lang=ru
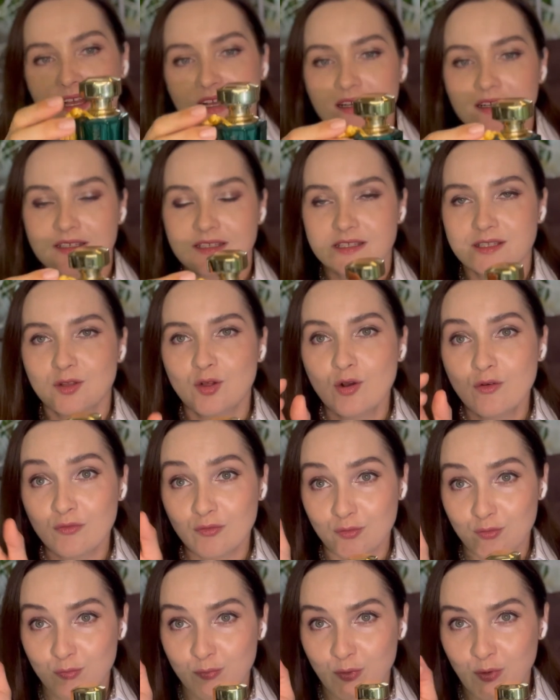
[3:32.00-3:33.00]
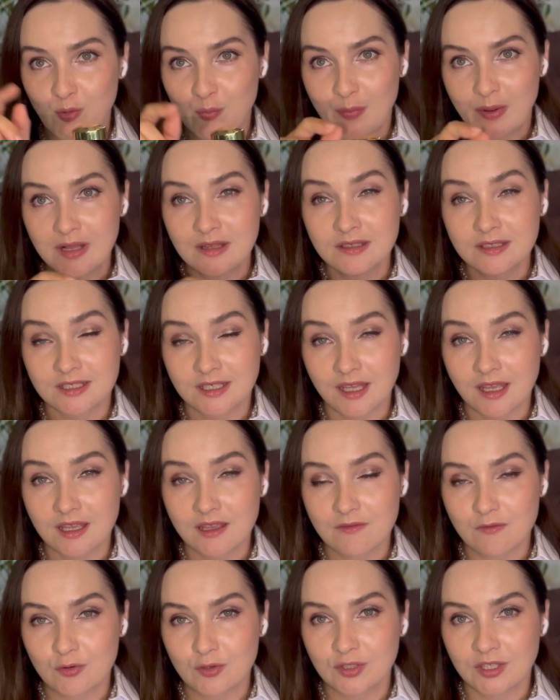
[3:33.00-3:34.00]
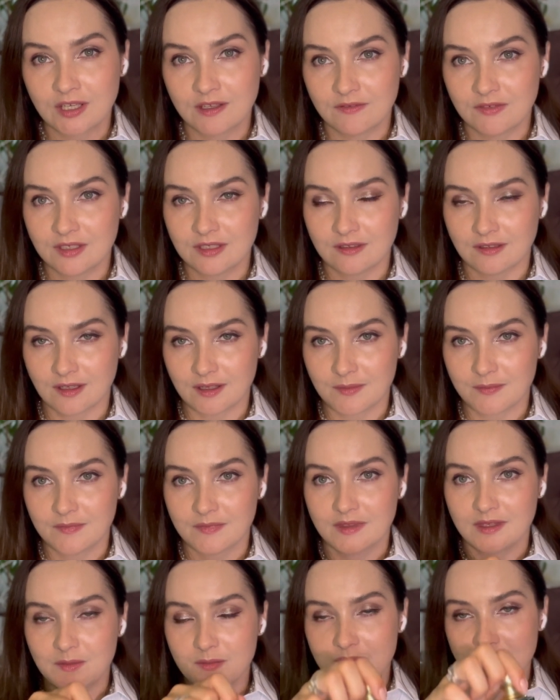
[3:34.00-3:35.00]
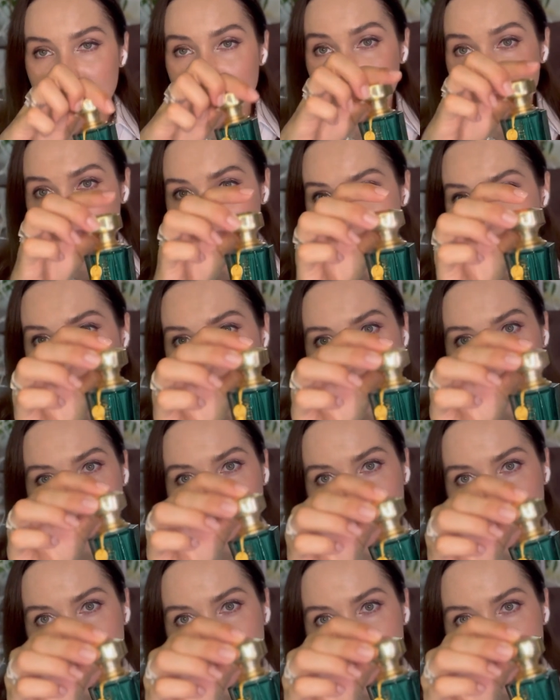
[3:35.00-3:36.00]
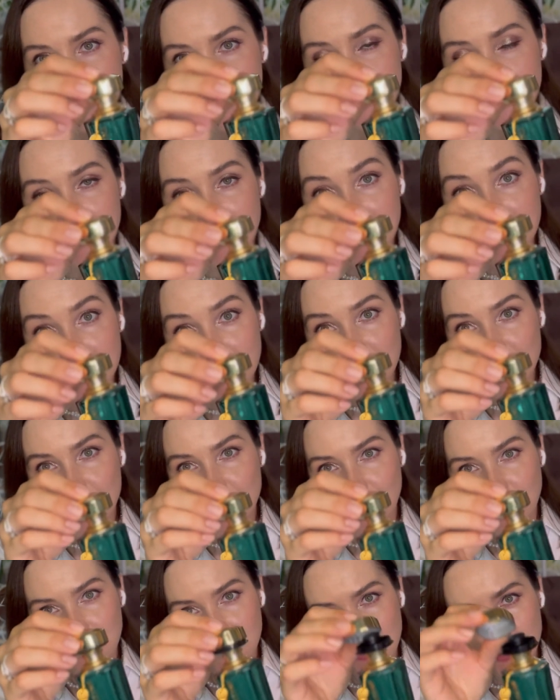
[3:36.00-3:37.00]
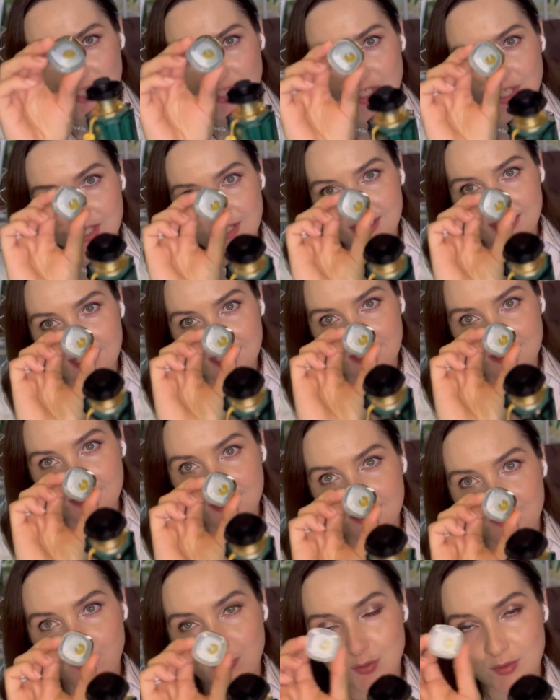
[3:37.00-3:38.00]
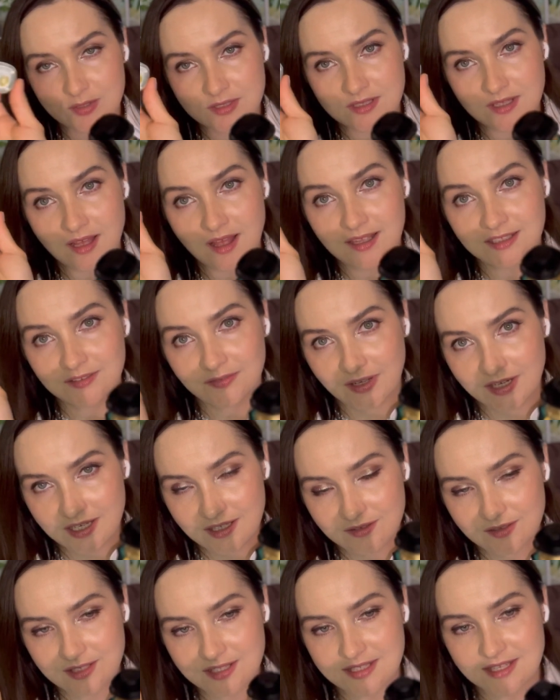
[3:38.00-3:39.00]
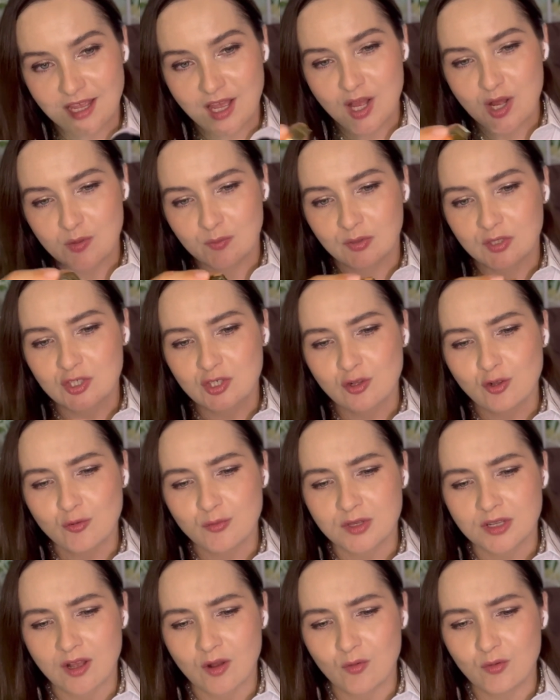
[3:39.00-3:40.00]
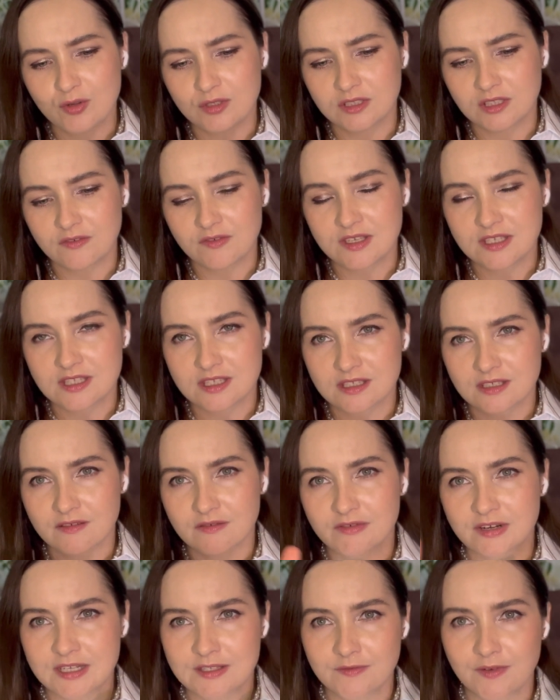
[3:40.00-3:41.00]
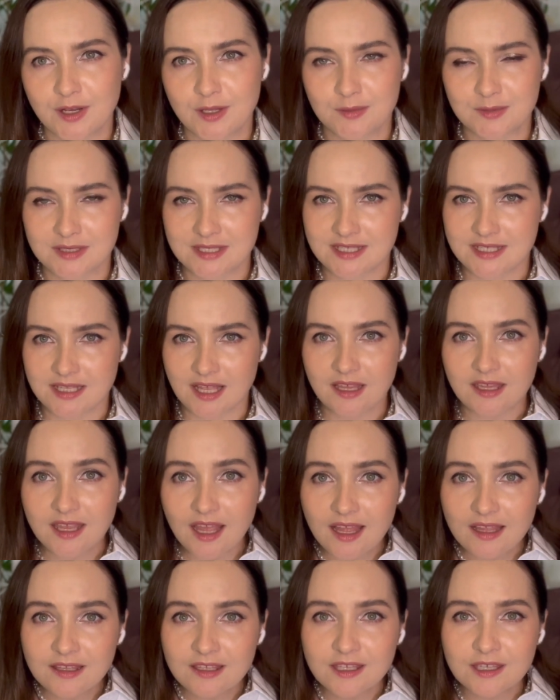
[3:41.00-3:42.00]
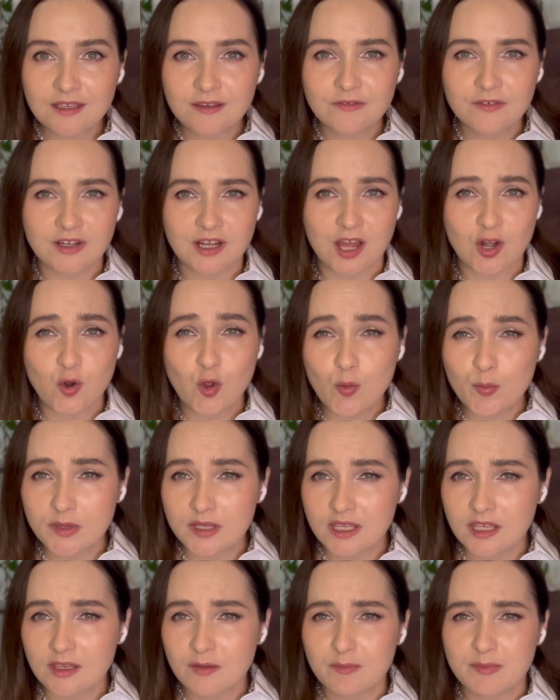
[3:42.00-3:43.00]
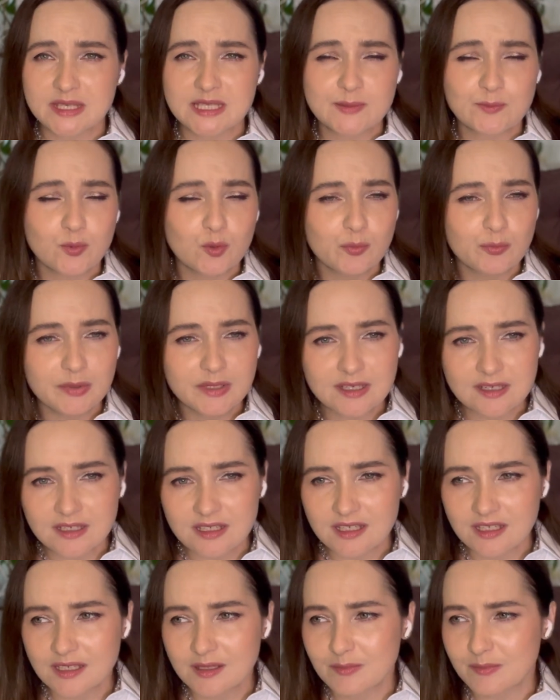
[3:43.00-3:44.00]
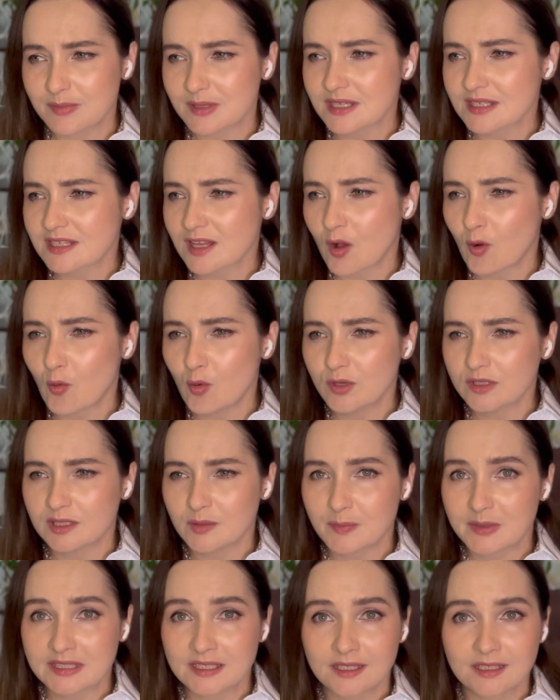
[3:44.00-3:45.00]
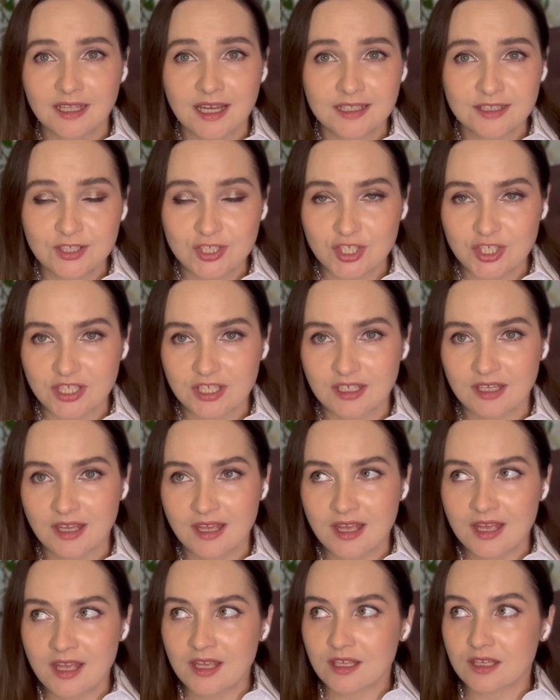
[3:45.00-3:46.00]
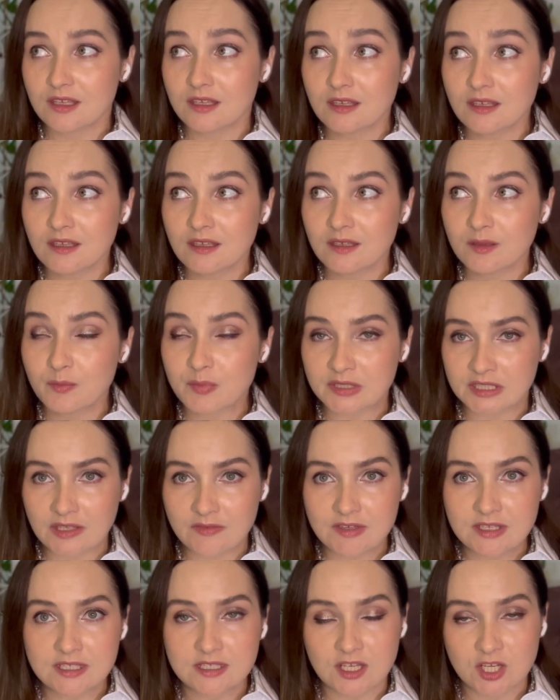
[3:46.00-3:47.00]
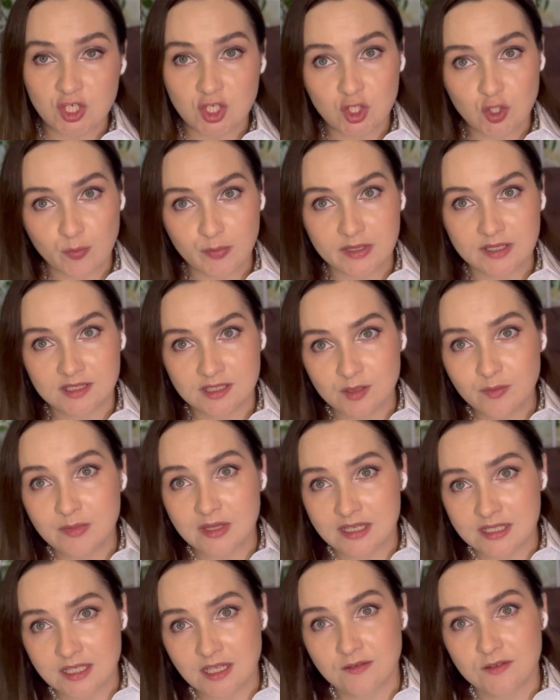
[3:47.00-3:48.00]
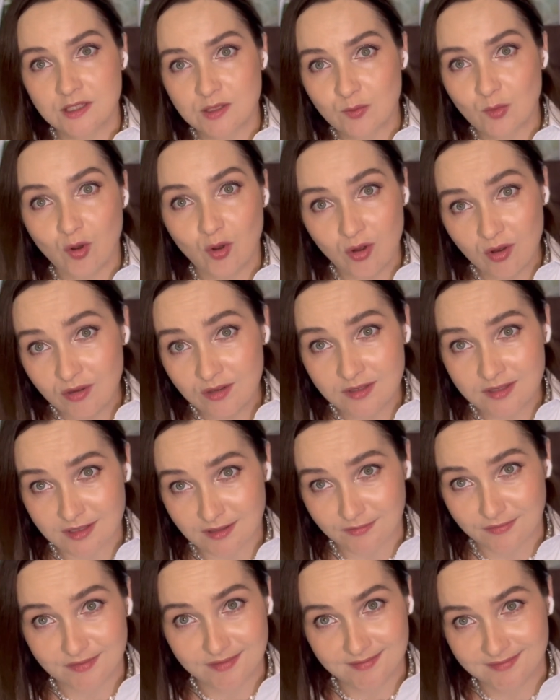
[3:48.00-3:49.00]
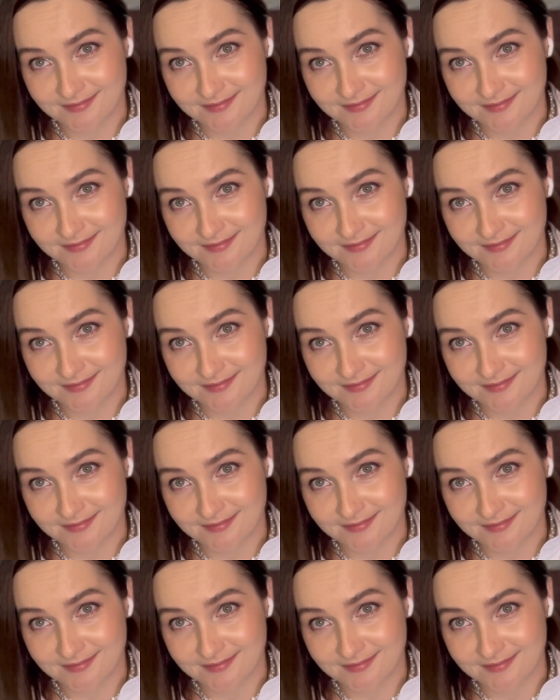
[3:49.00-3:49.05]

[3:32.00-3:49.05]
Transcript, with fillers: К слову, покупала я его на Авито, и мне даже продавец не сказала, что крышечка здесь просто отвалилась. Пришел он мне какой-то весь в разваленном состоянии, в коробке, без пупырки, без какой-то подкладочки, и продавец даже еще просил меня оставить ему отзыв.